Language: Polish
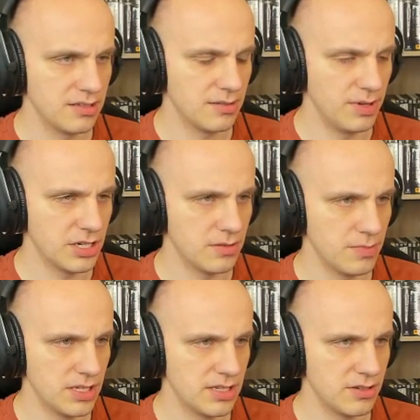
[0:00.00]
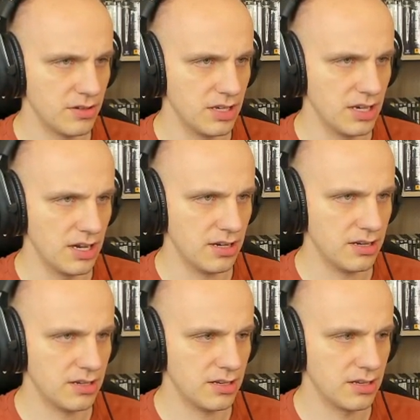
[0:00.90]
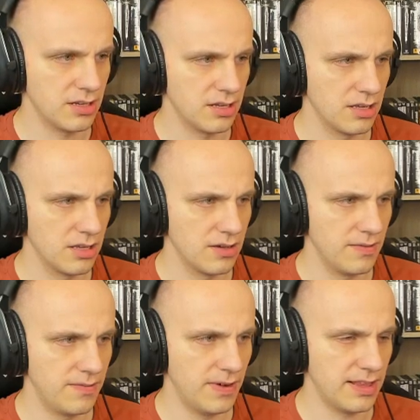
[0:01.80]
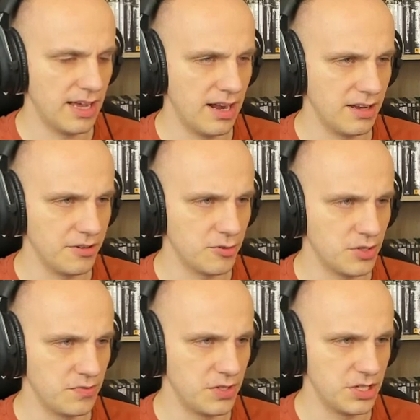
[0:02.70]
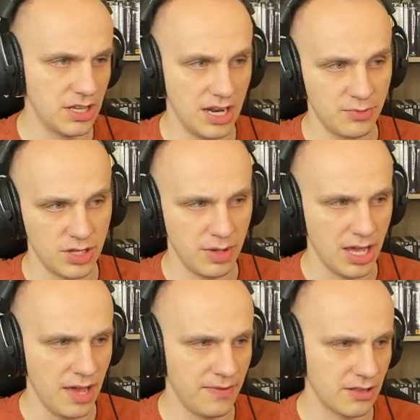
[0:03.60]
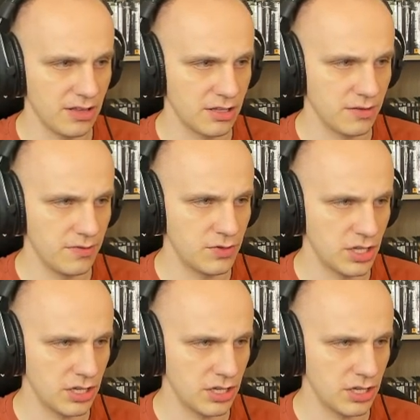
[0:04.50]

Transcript: Zobaczymy co i jak. Fatalnie oczywiście, no ale przynajmniej efekt dodatkowy wszedł,